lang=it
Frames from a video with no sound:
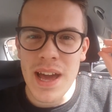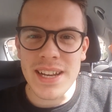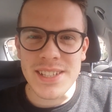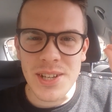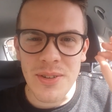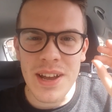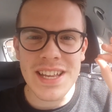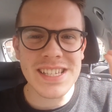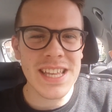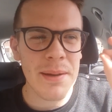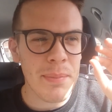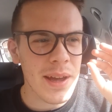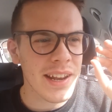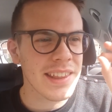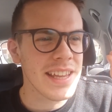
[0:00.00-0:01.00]
perso
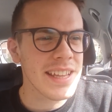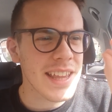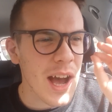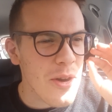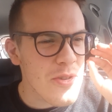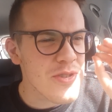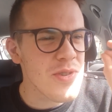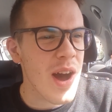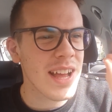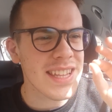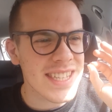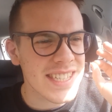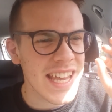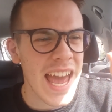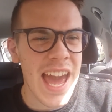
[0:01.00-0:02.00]
questa partita
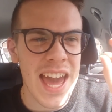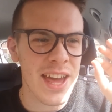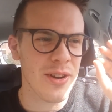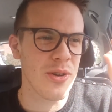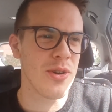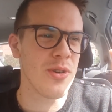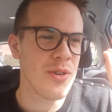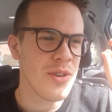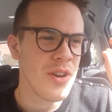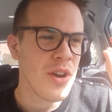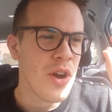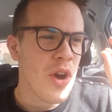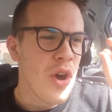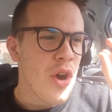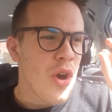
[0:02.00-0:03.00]
1-0
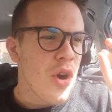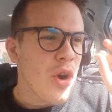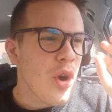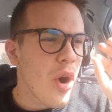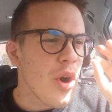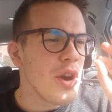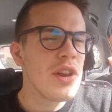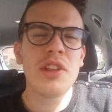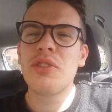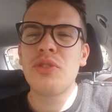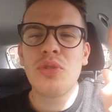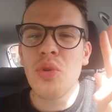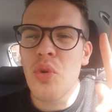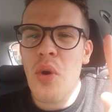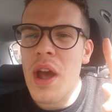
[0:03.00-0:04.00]

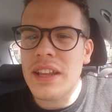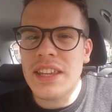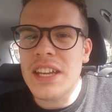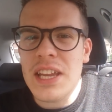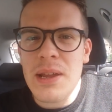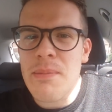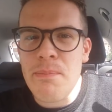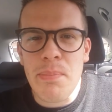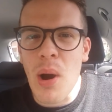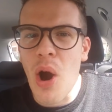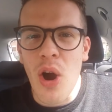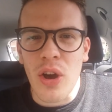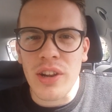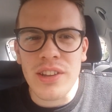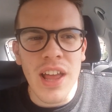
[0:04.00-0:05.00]
con due tiri in
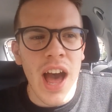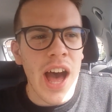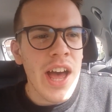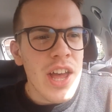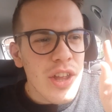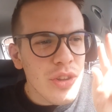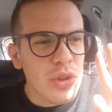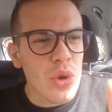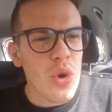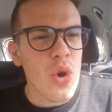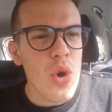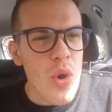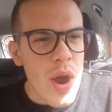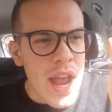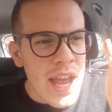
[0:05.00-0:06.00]
porta.
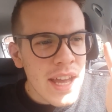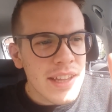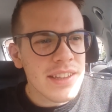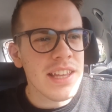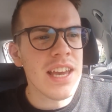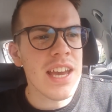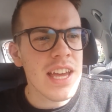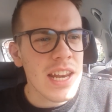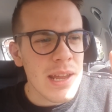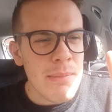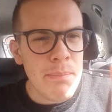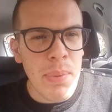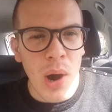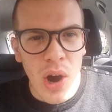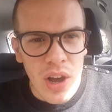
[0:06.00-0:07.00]
Due tiri
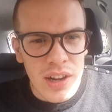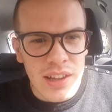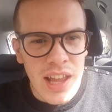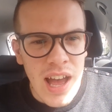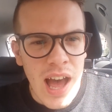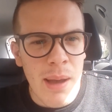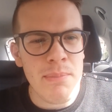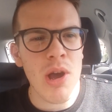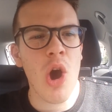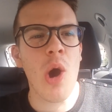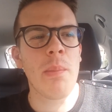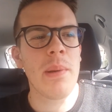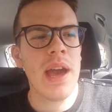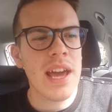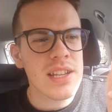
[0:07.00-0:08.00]
in porta,
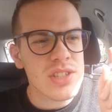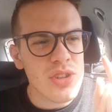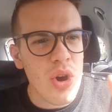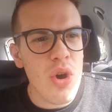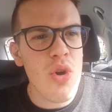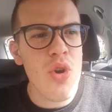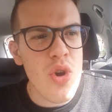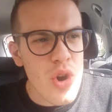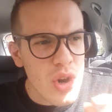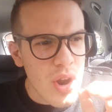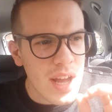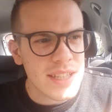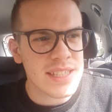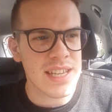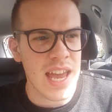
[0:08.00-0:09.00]
abbiamo perso
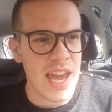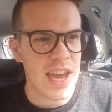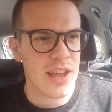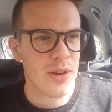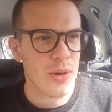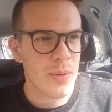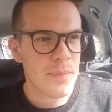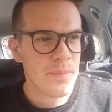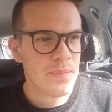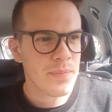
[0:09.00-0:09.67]
1-0.